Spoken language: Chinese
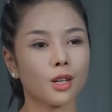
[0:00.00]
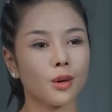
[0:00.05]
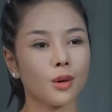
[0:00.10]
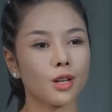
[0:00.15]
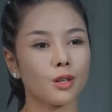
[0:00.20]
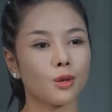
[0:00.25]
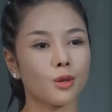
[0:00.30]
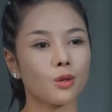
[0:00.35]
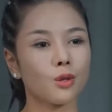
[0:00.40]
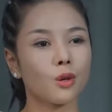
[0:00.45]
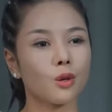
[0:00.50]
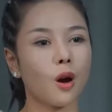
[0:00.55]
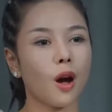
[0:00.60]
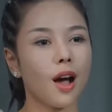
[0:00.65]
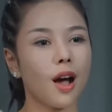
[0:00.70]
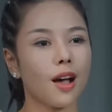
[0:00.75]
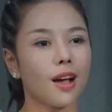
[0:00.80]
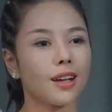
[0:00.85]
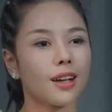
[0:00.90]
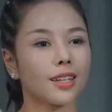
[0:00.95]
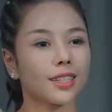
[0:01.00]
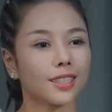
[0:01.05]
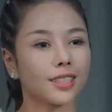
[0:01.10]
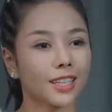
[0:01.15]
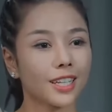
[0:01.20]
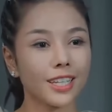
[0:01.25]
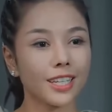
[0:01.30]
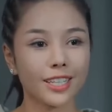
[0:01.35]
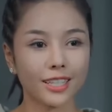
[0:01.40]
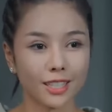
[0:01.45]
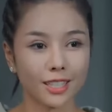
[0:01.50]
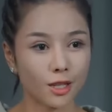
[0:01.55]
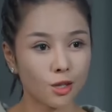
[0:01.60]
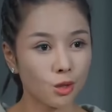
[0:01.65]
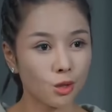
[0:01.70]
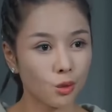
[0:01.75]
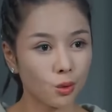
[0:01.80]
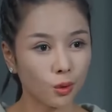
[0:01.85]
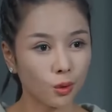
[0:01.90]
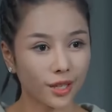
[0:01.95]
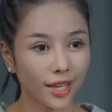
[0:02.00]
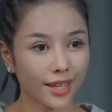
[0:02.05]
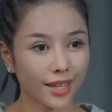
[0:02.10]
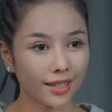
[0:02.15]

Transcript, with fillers: 这位叔叔，你已经输了。